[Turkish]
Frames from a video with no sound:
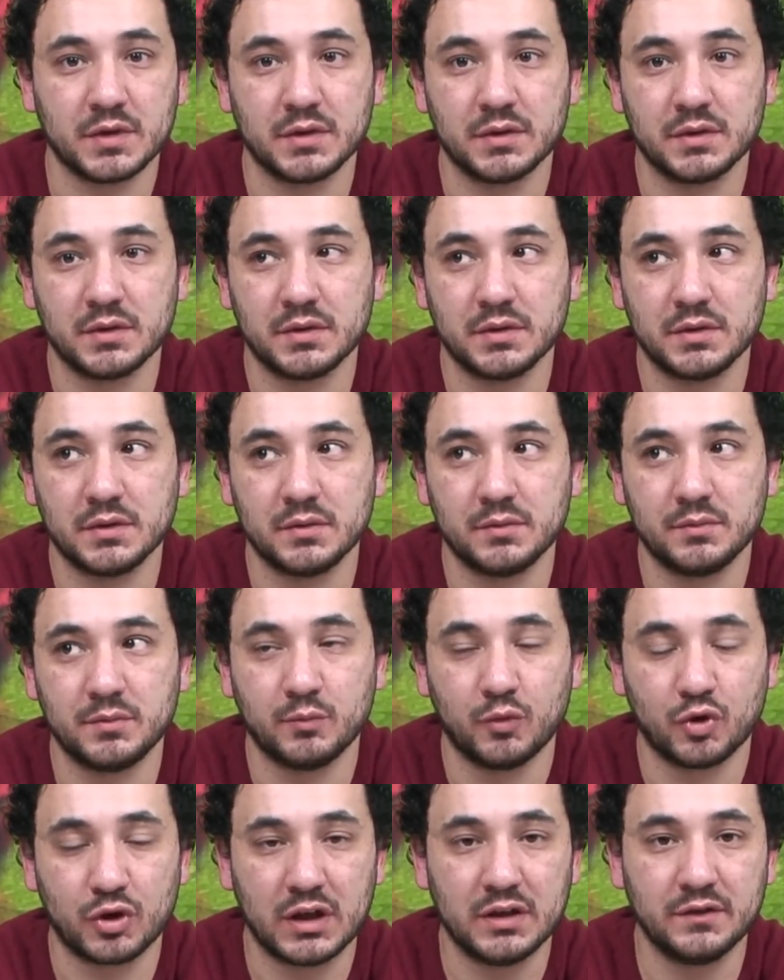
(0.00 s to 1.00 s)

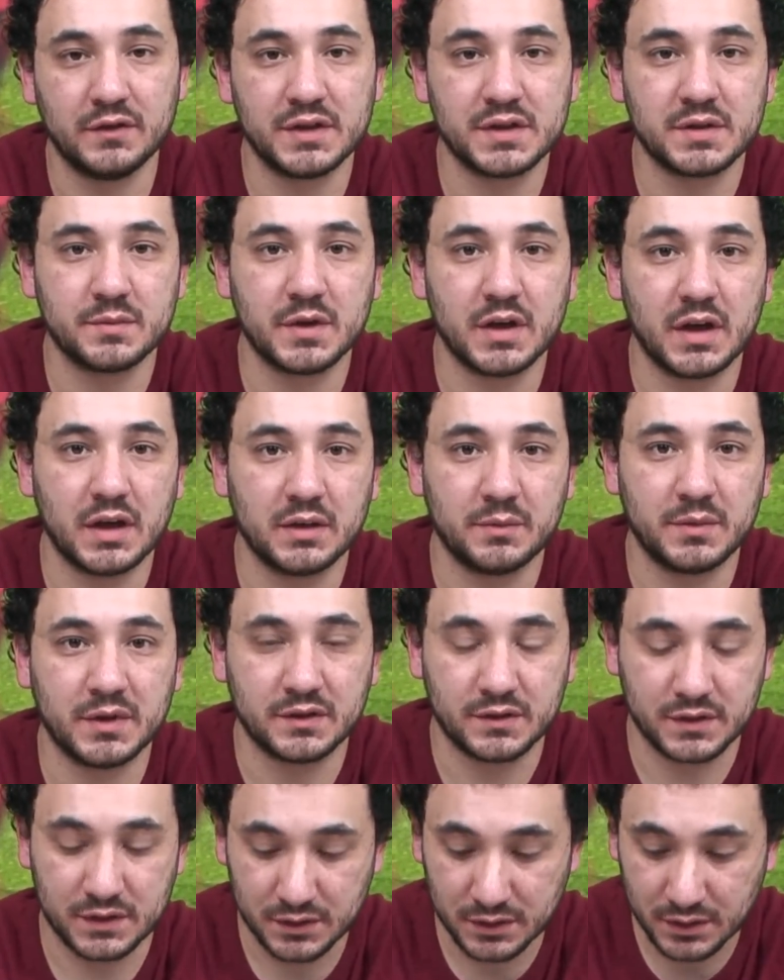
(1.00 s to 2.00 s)
E, moral verici bir
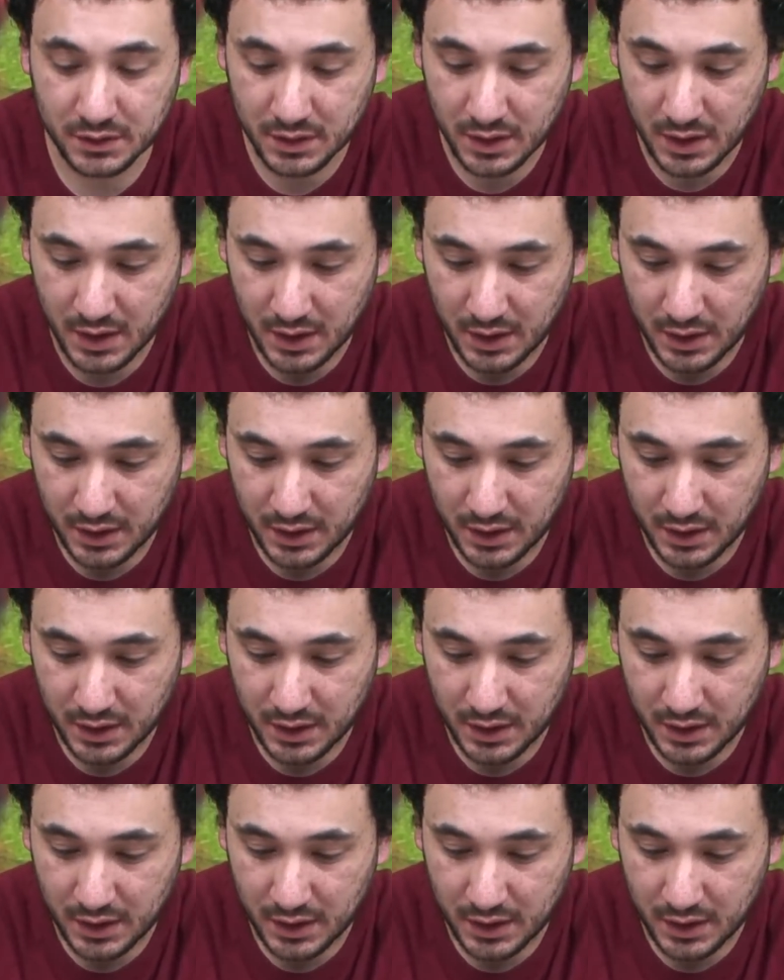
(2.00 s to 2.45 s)
galibiyet dışında.